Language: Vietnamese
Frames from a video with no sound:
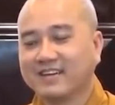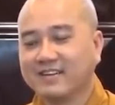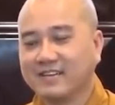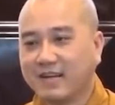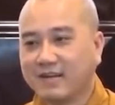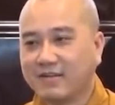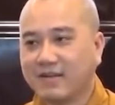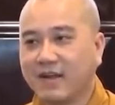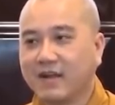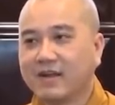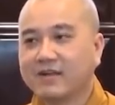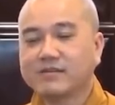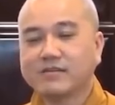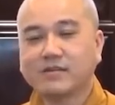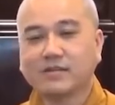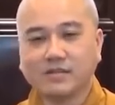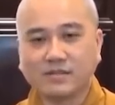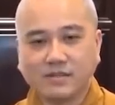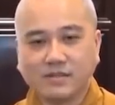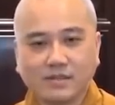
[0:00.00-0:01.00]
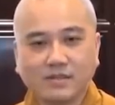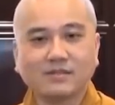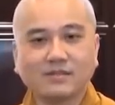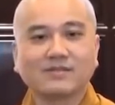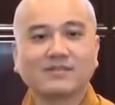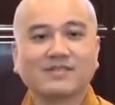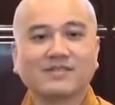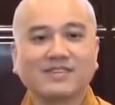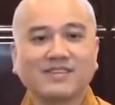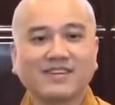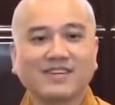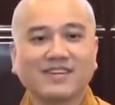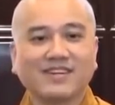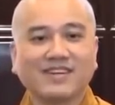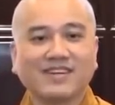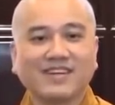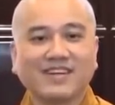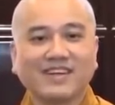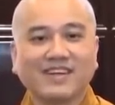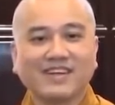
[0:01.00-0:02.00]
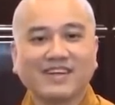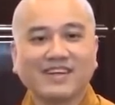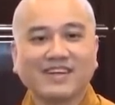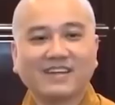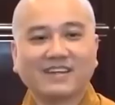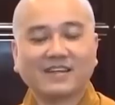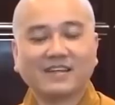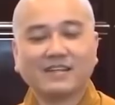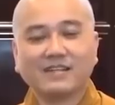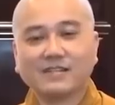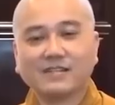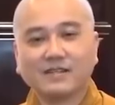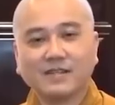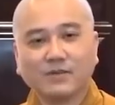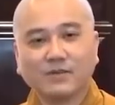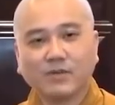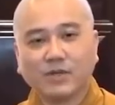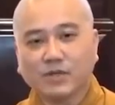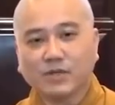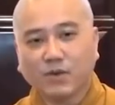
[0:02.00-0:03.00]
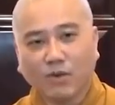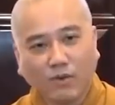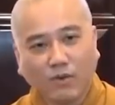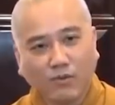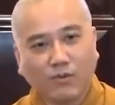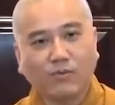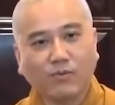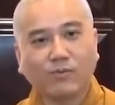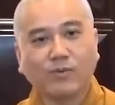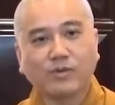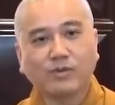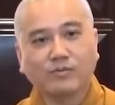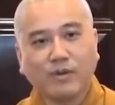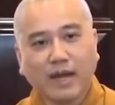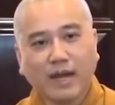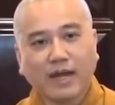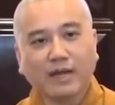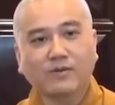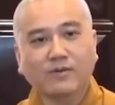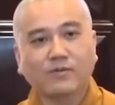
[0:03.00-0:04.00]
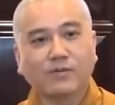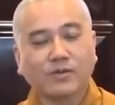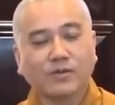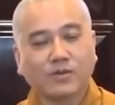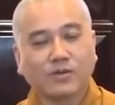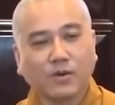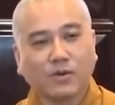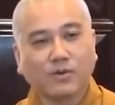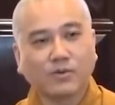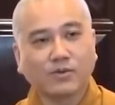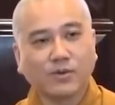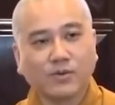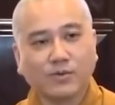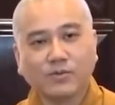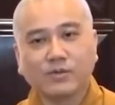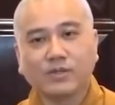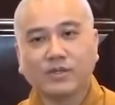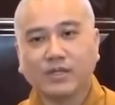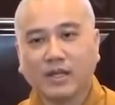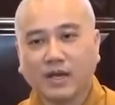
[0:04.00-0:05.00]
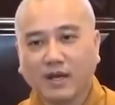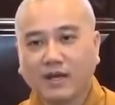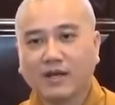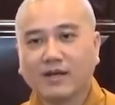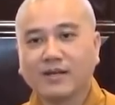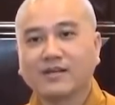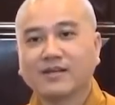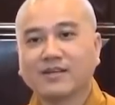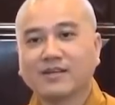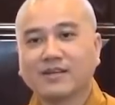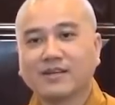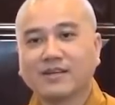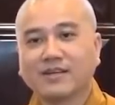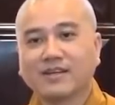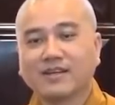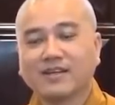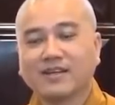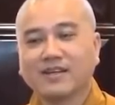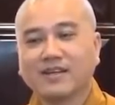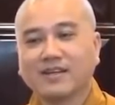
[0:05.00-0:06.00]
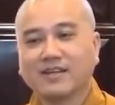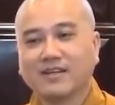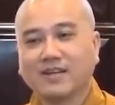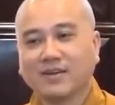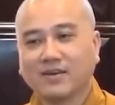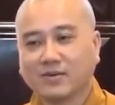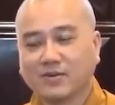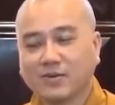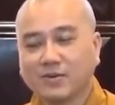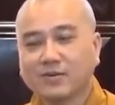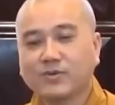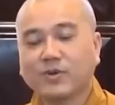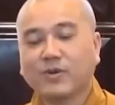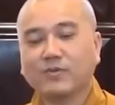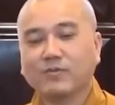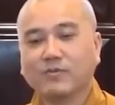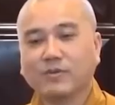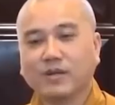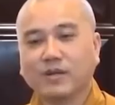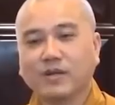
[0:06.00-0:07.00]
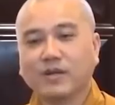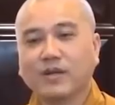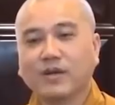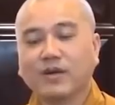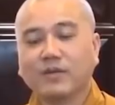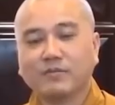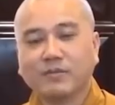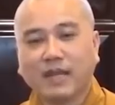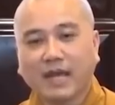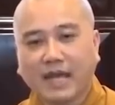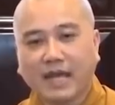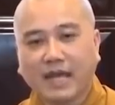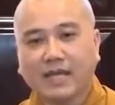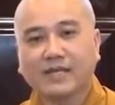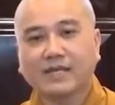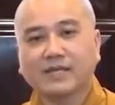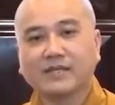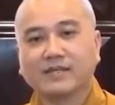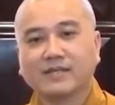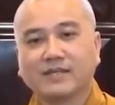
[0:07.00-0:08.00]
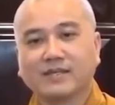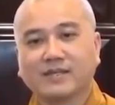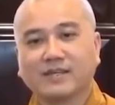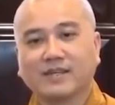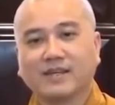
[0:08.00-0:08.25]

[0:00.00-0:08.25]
Người nào lớn thưa trước. Kính thưa quý cụ, quý bác, quý cô, chú gì đó. Rồi cuối cùng mình nói hôm nay